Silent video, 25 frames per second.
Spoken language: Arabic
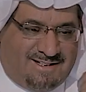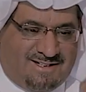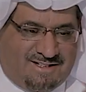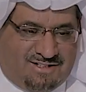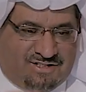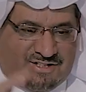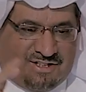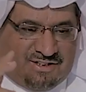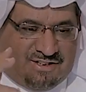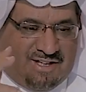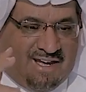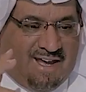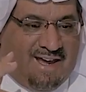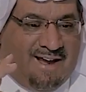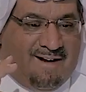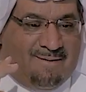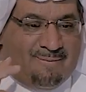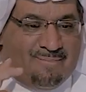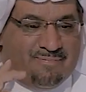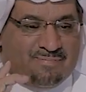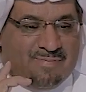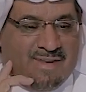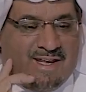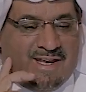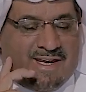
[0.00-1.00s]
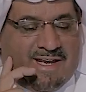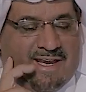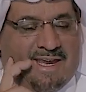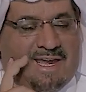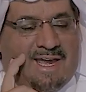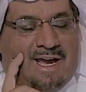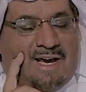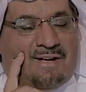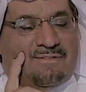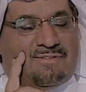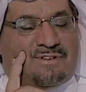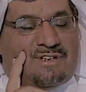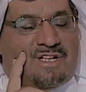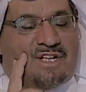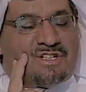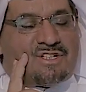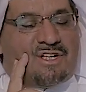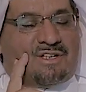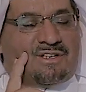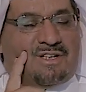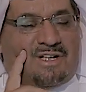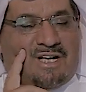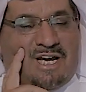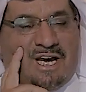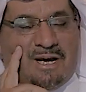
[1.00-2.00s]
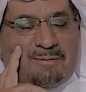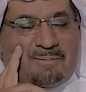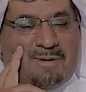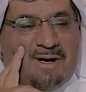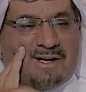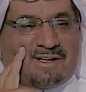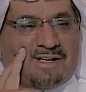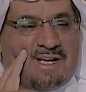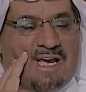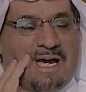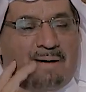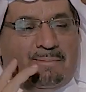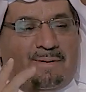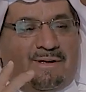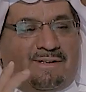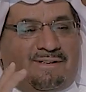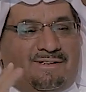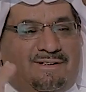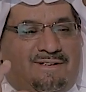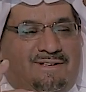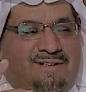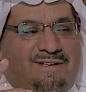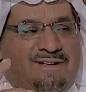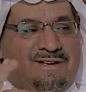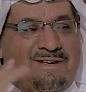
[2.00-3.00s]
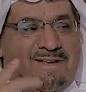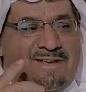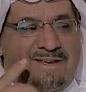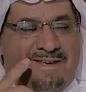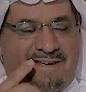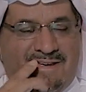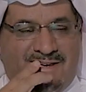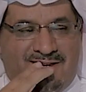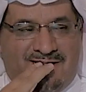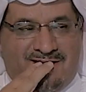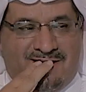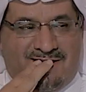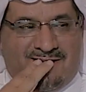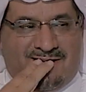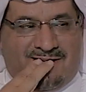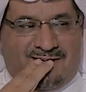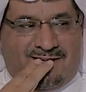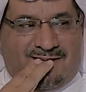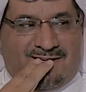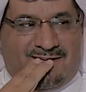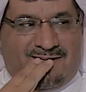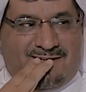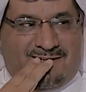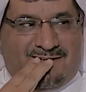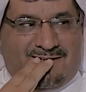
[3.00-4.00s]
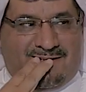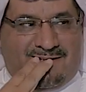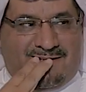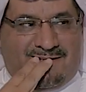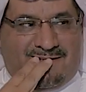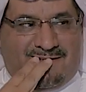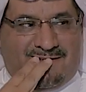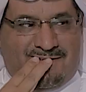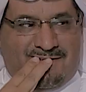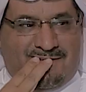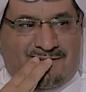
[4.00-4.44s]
الشتاء كان في نشرة الأخبار خبر آه،